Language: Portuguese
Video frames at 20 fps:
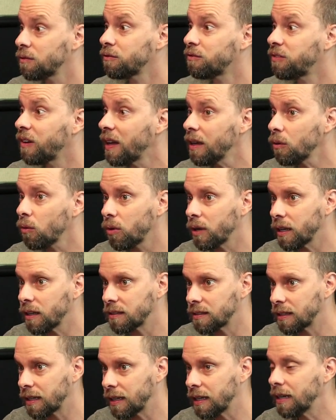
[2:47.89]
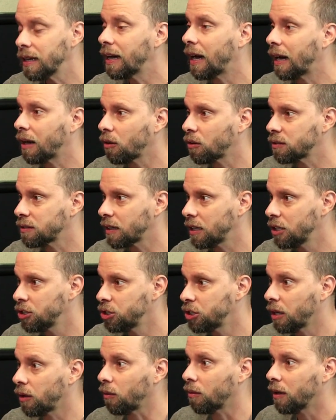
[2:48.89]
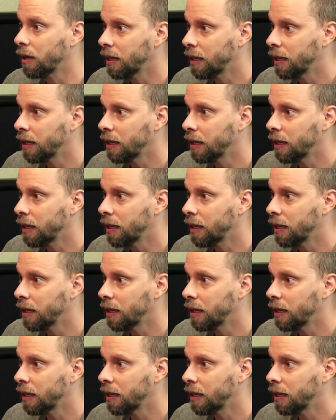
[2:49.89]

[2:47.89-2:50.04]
vêm conhecer a nossa região.